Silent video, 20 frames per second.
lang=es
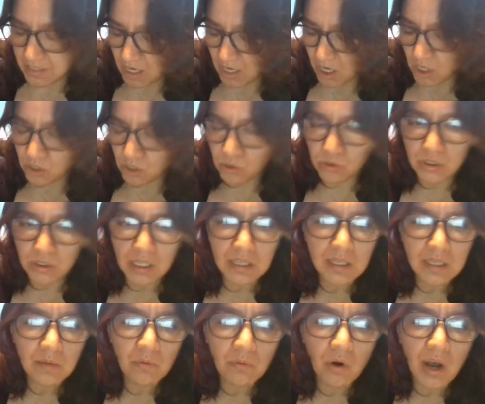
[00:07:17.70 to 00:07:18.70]

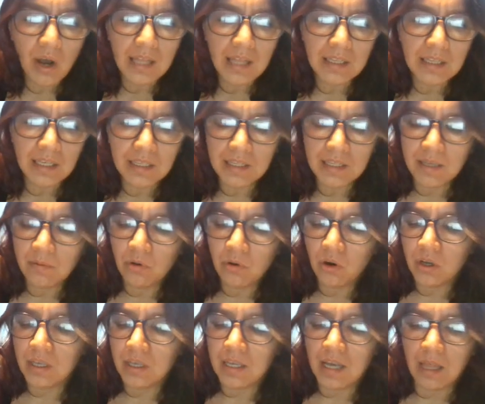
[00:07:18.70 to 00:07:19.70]
sustantivo, adjetivo
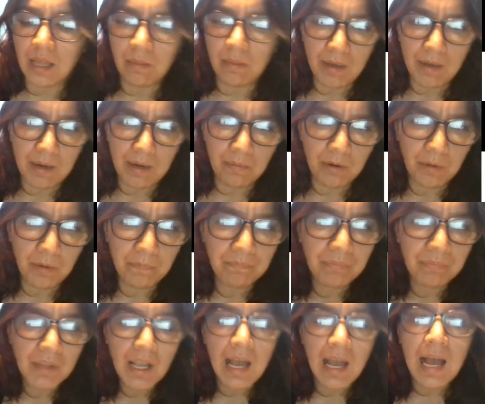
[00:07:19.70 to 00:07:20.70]
y adverbio.
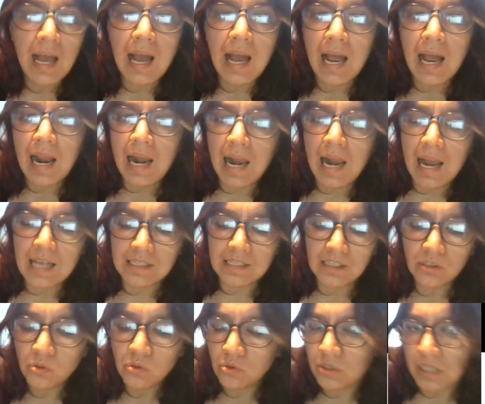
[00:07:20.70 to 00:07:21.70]
Las de
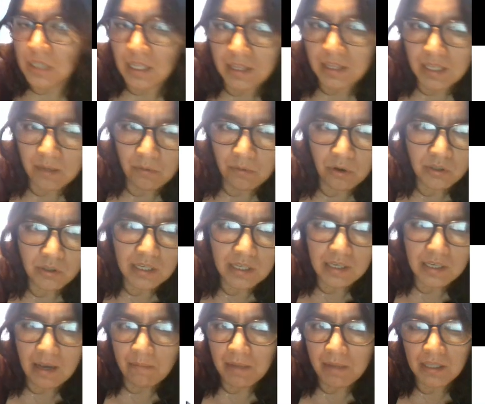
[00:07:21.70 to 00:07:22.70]
sustantivo se
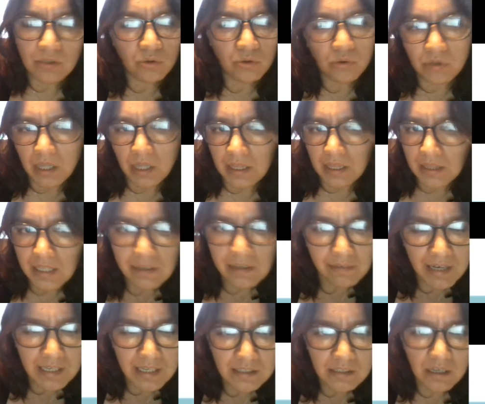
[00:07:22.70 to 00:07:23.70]
llaman
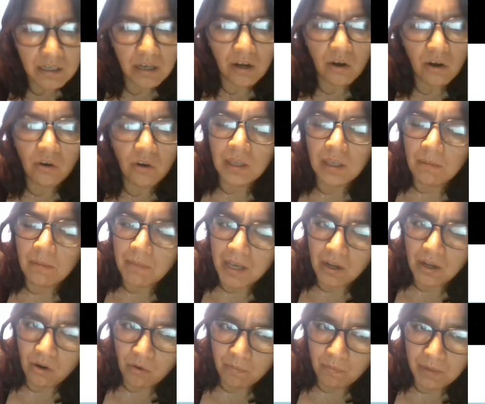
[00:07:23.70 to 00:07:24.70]
sustantivas o también
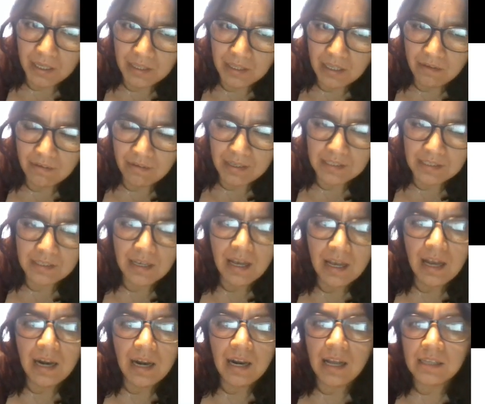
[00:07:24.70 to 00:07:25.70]
completivas.
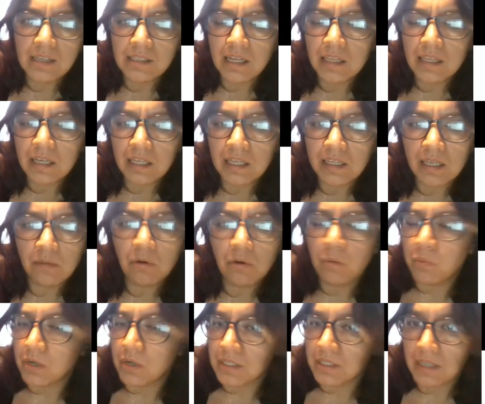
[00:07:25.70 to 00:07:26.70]
Las de adjetivo,
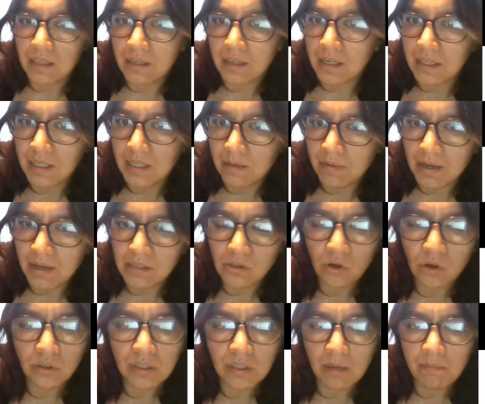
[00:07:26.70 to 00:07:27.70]
pues adjetivas o
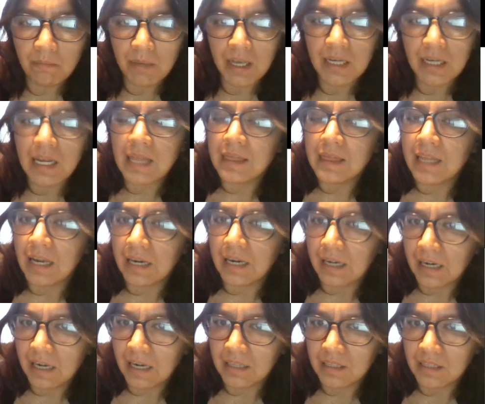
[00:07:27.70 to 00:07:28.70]
también de
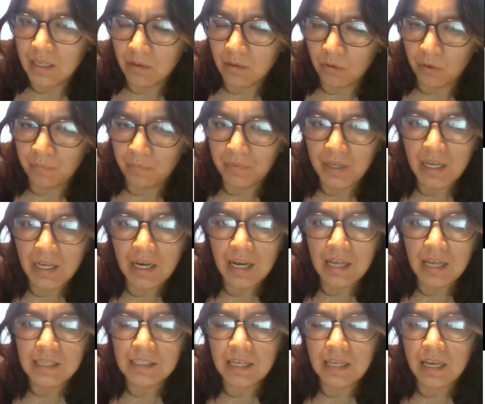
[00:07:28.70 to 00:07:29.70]
relativo. Y
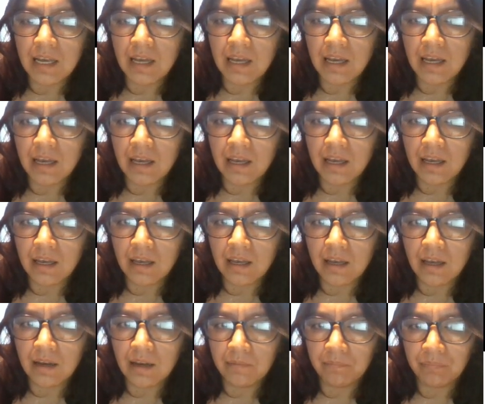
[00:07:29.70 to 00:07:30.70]
las de eh,
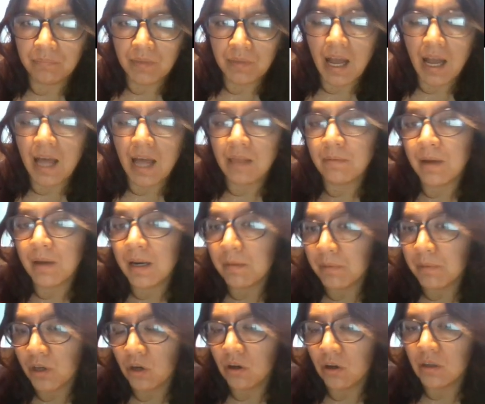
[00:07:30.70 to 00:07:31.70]

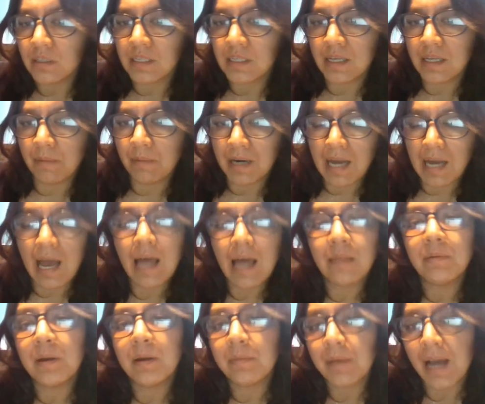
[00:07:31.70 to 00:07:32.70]
adverbio se llaman
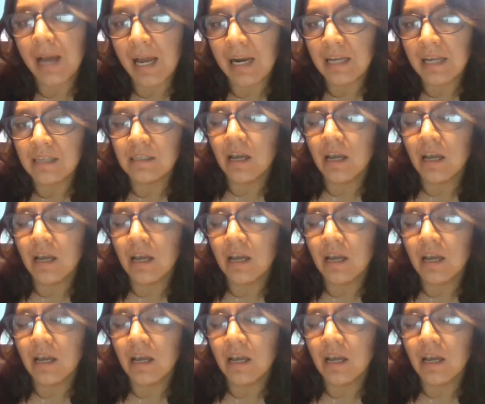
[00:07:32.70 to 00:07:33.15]
adverbiales